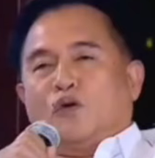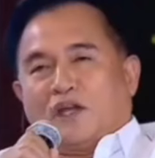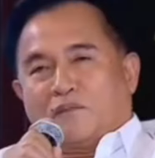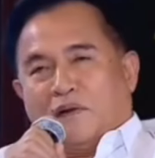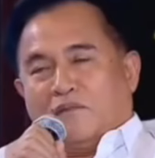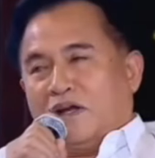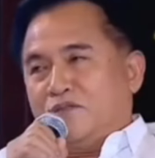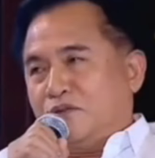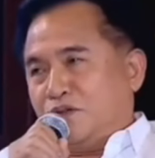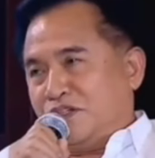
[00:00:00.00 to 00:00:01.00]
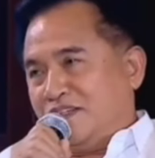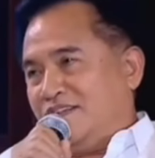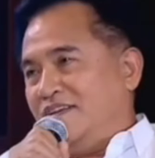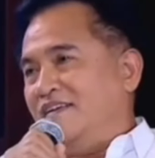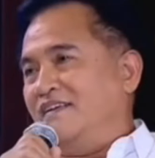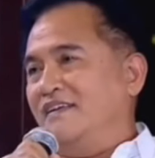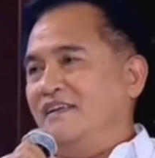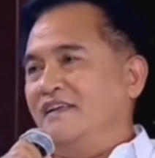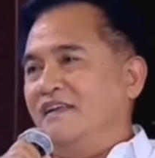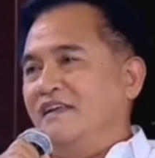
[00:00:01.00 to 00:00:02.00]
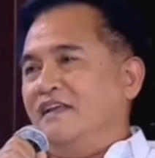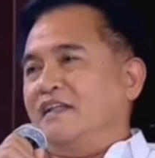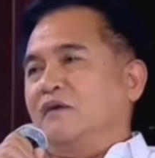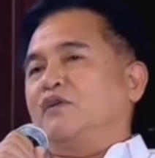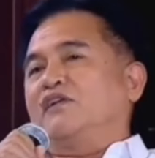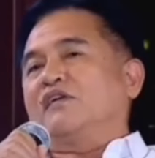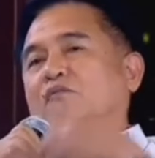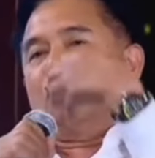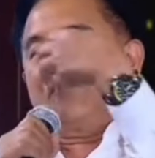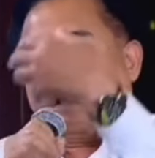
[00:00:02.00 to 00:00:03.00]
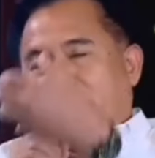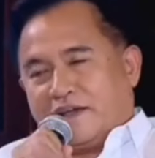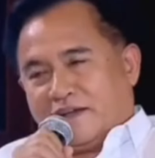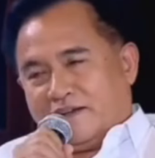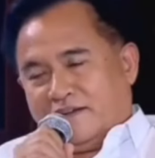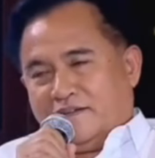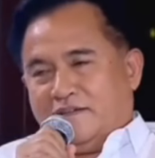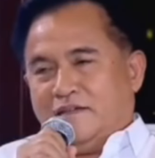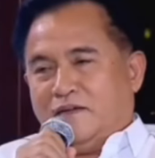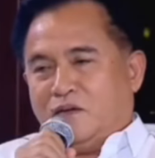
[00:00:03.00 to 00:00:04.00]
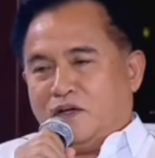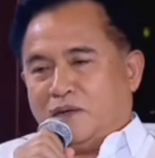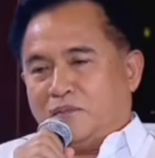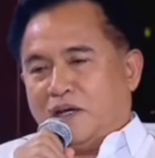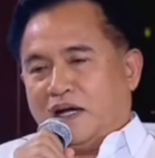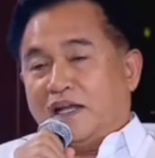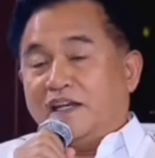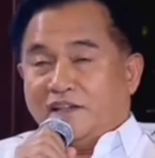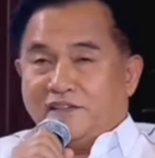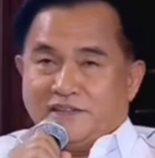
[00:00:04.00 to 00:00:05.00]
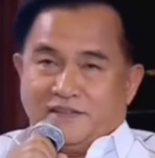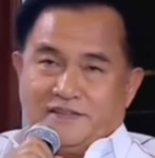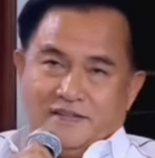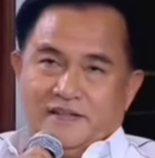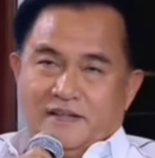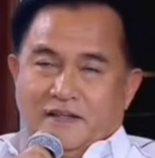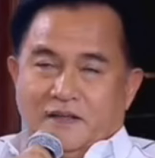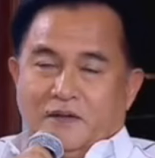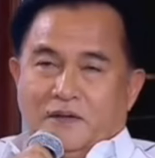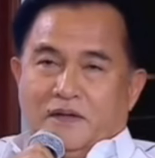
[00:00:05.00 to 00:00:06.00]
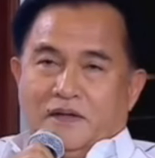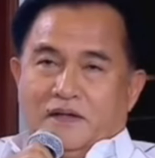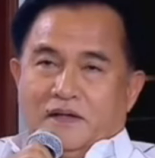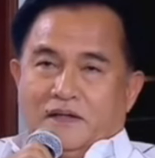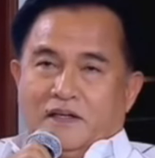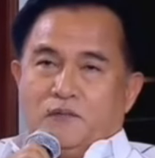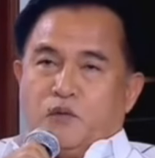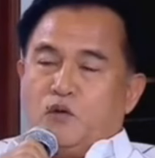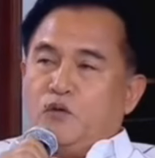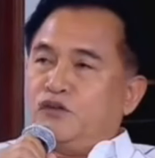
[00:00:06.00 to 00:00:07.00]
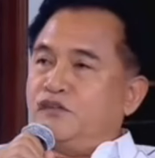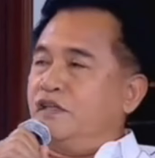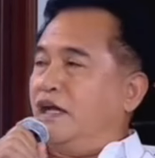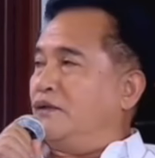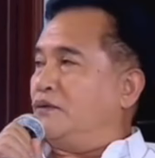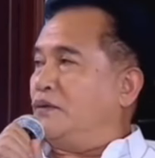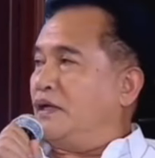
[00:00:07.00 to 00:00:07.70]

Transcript: oleh Pak Mahfud, tapi disambut baik oleh Pak Anies, dan fokusnya itu